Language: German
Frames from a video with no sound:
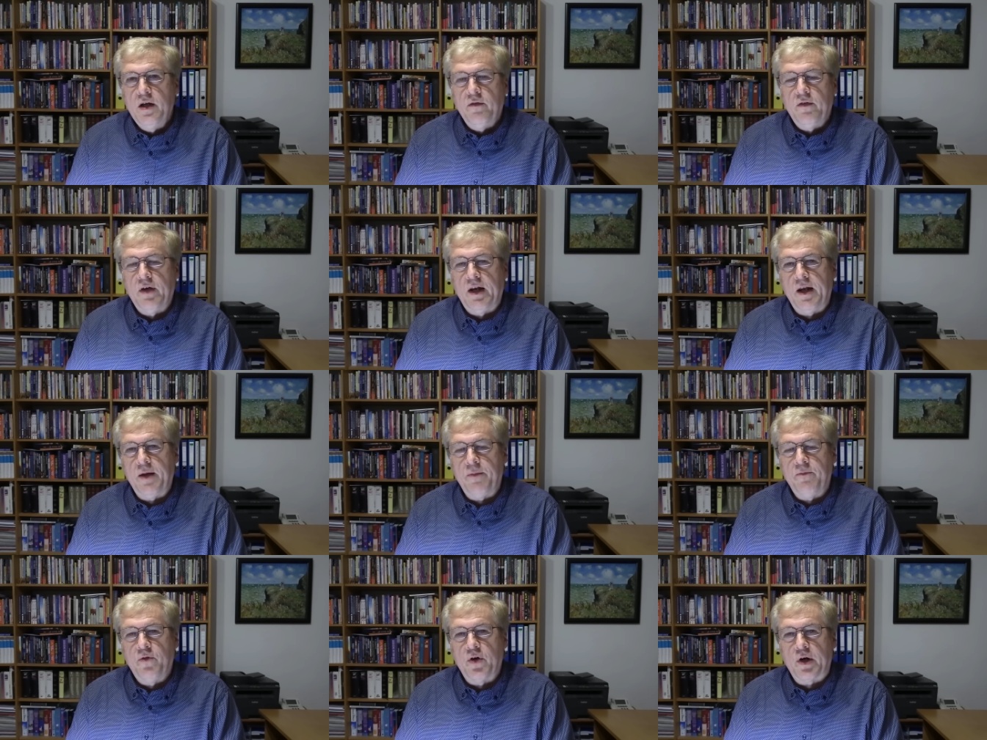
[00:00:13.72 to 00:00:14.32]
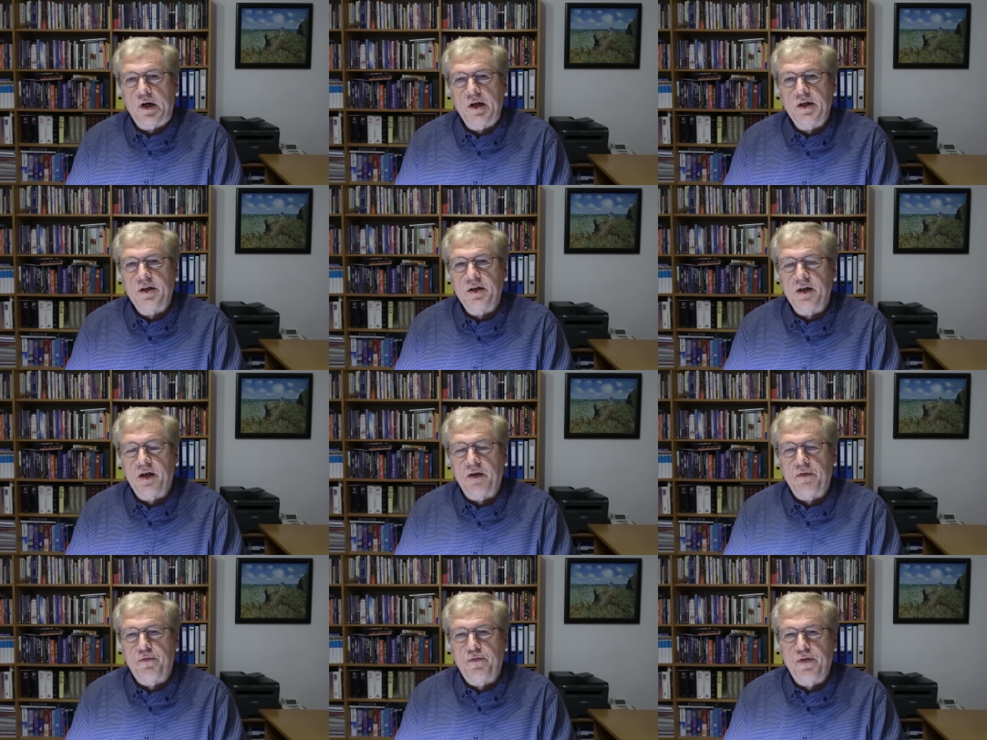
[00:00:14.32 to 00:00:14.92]
wir leben wirklich
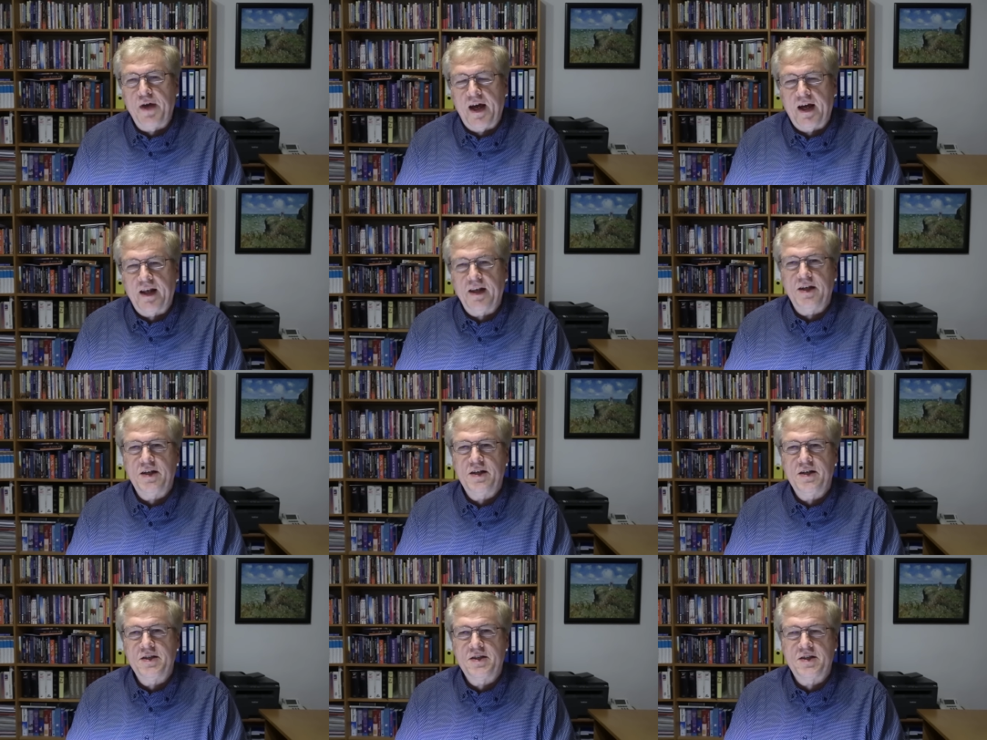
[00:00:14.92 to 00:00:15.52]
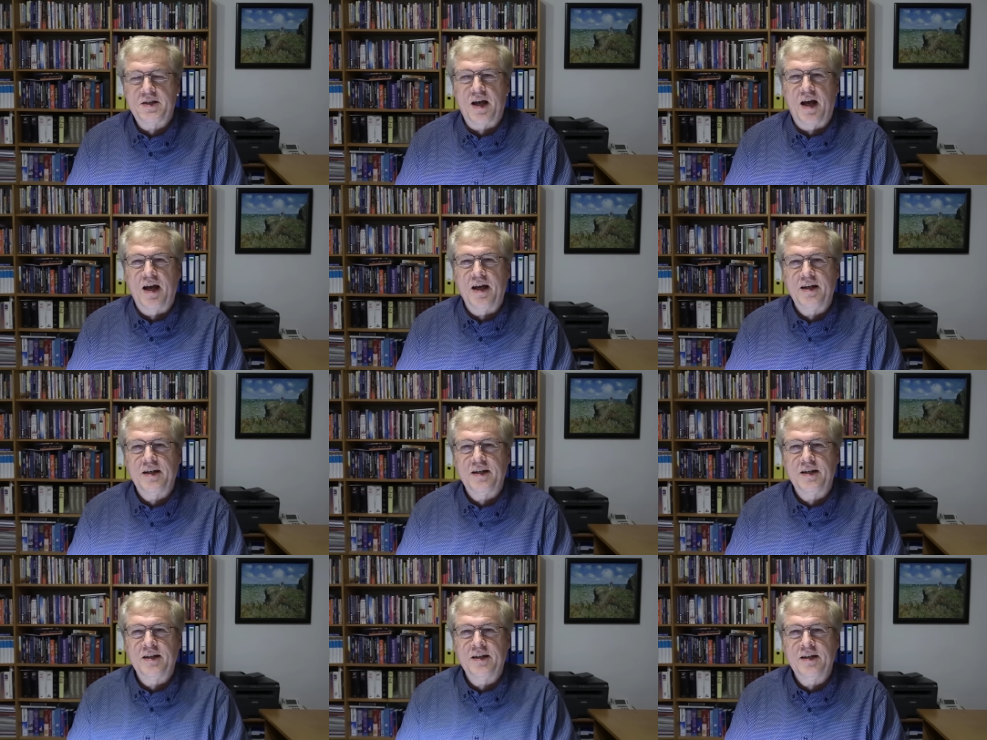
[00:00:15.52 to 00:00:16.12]
in gefährlichen
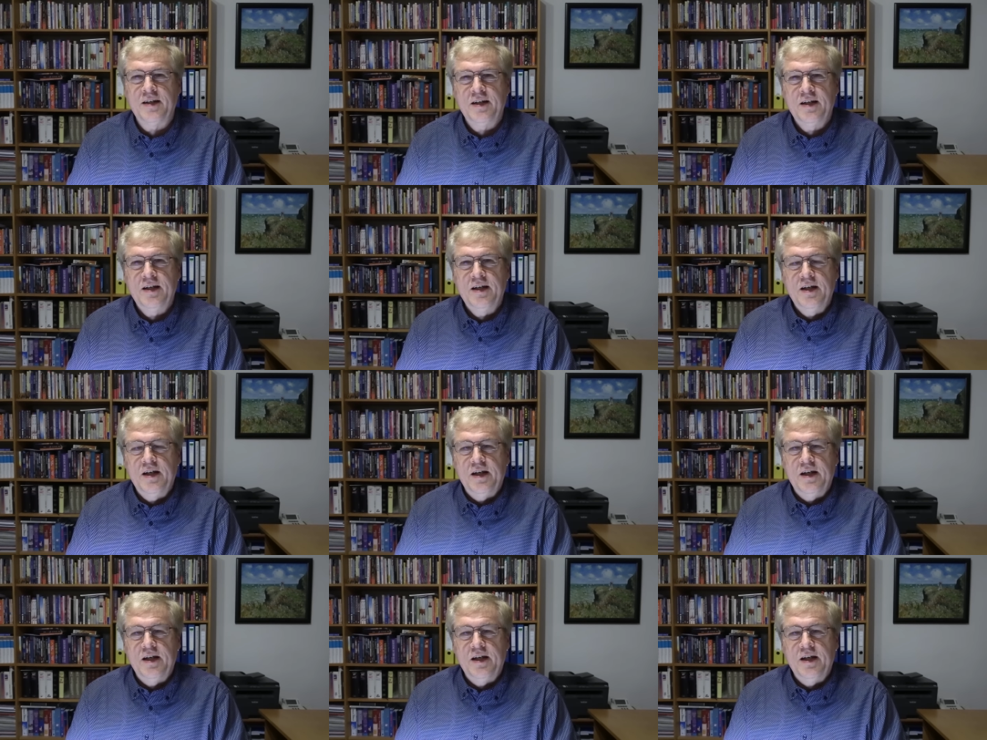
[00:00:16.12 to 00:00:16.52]
Zeiten.